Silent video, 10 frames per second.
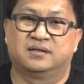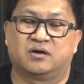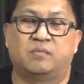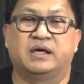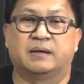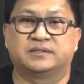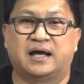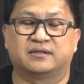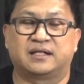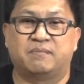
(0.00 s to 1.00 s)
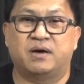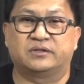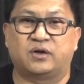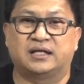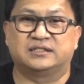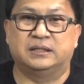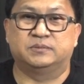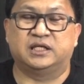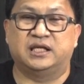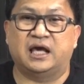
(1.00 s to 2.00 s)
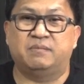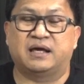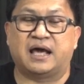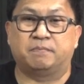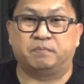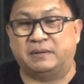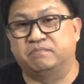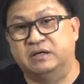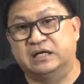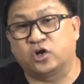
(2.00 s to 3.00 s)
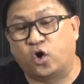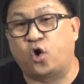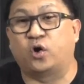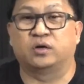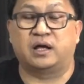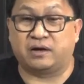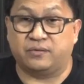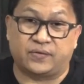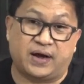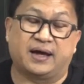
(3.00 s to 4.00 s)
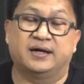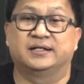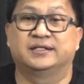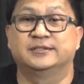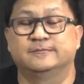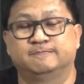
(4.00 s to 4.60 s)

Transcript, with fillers: ก็มีคำสั่งตามมาตรา 44 ให้มีการปิดเหมืองทอง อัคราเกิดขึ้น